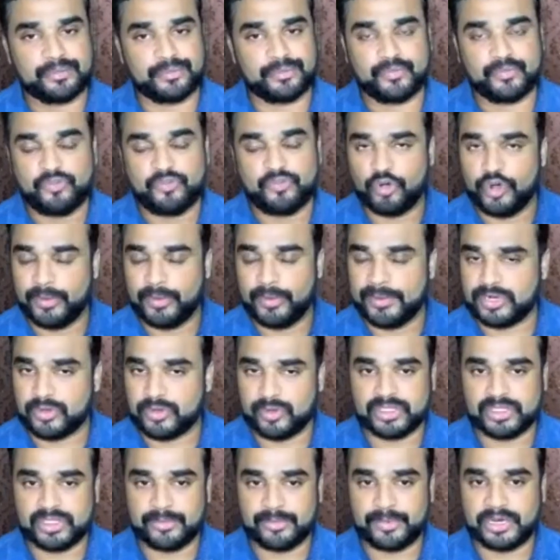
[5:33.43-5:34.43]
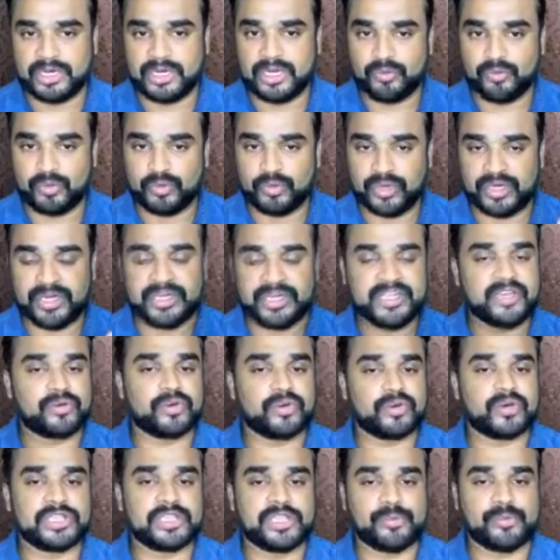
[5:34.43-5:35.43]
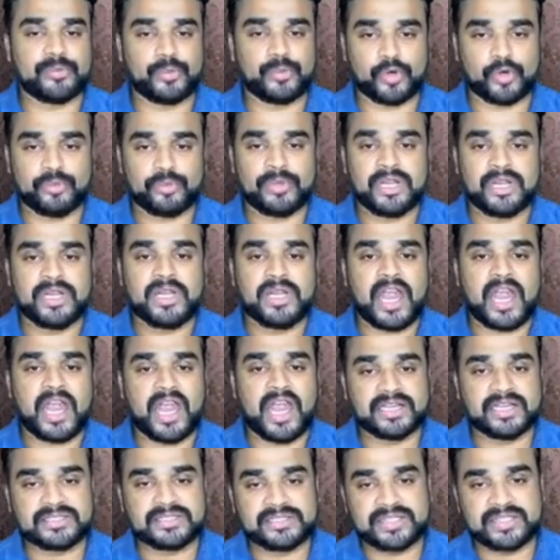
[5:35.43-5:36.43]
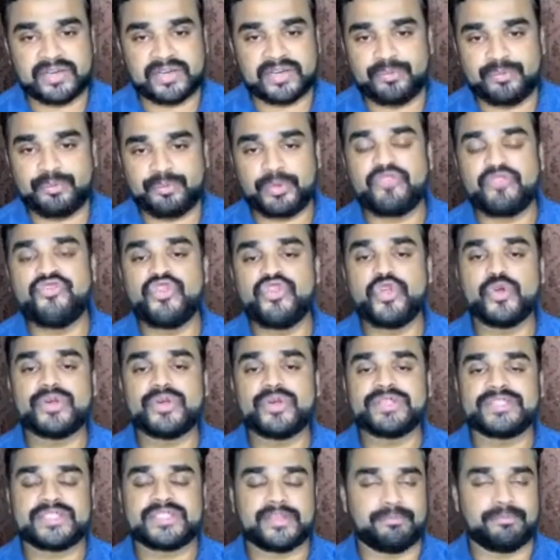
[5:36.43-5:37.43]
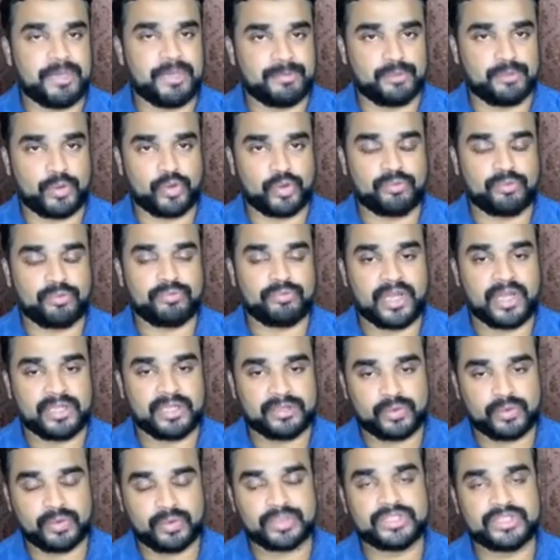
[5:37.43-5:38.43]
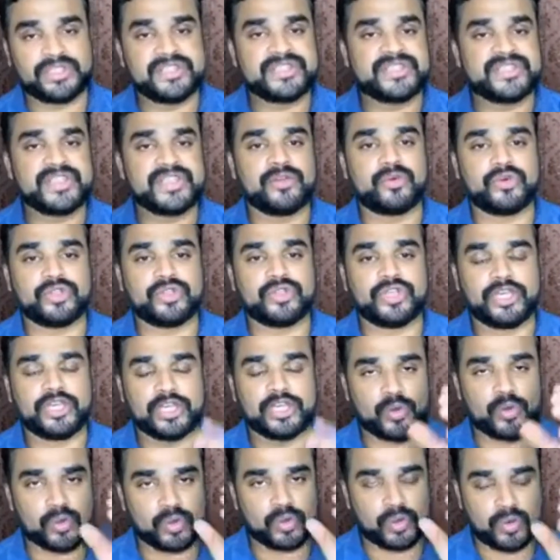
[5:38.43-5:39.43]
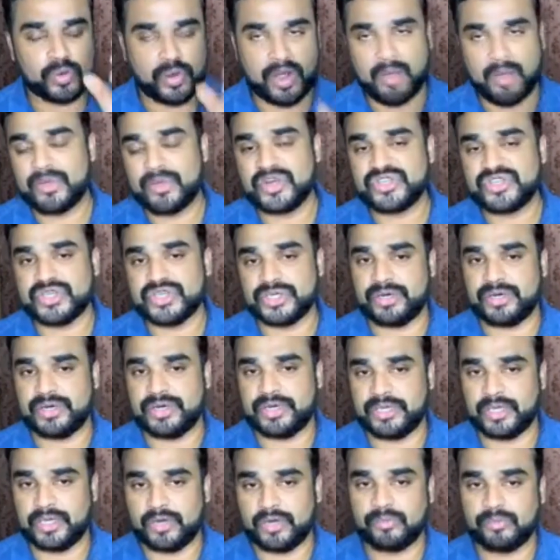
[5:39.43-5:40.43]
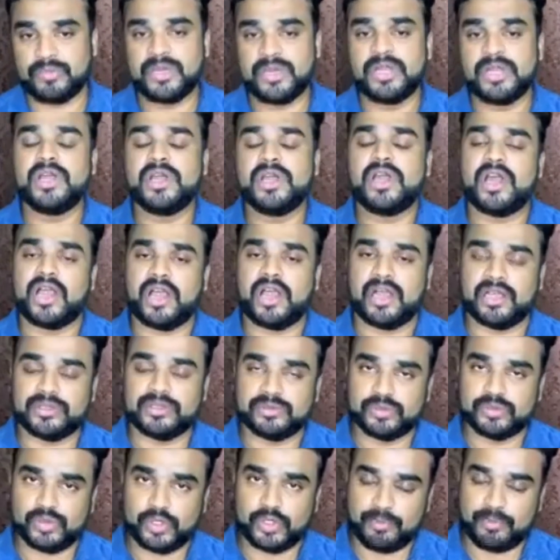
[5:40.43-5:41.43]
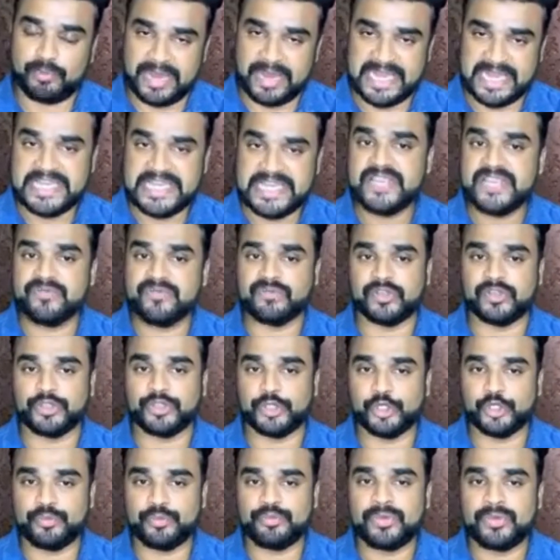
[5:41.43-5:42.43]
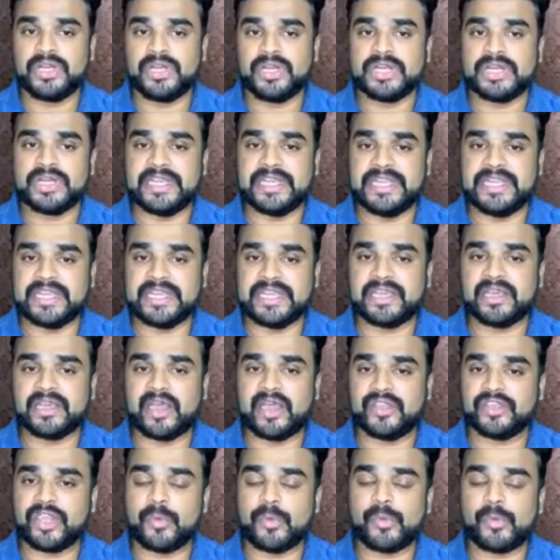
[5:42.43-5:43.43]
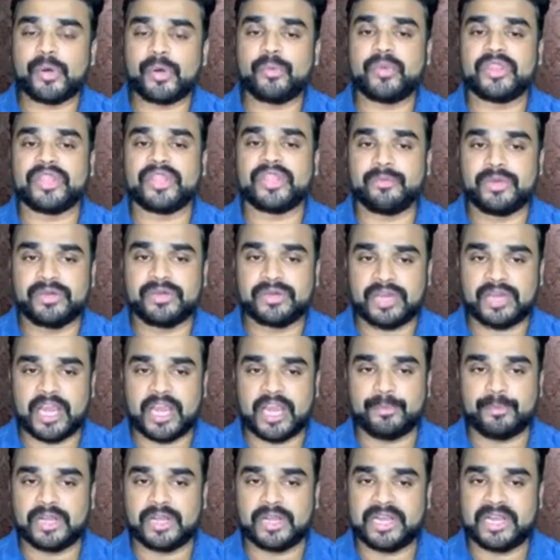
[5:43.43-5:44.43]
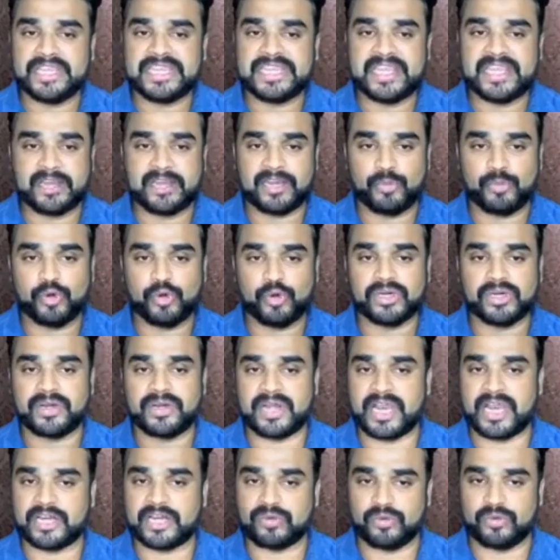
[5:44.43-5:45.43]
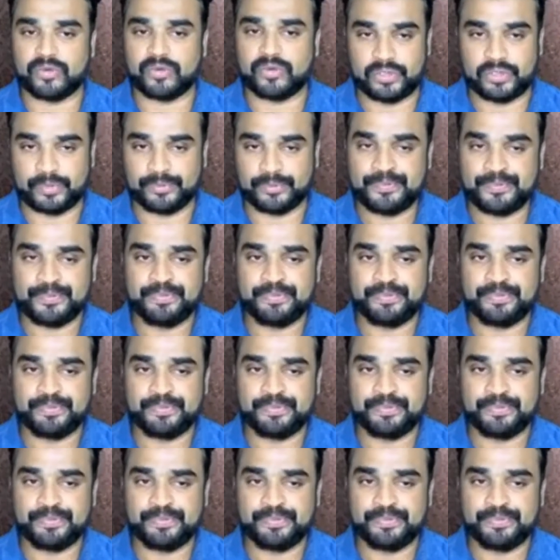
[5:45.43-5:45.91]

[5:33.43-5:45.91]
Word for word: ஃபோன் நம்பர் கூட இது பண்ணலாம் உடனடியாக அவங்களோட இதில் போகும் அடுத்து ரிவ்யூ ஒன்று சப்மிட் போகும் அது கொடுத்துட்டு சேவ் கொடுத்துட்டிங்கன்னா உங்களுக்கு ஒரு நம்பர் ஜென்ரேட் ஆகும் அது உங்களுக்கு மெயில்லையும் வந்துடும் நீங்கள் அதுக்கப்புறம் அதை எப்படி ட்ராக் பண்ணாலும் இங்கே ரிப்போர்ட் அண்ட் ட்ராக்னு ஒன்று இருக்கும்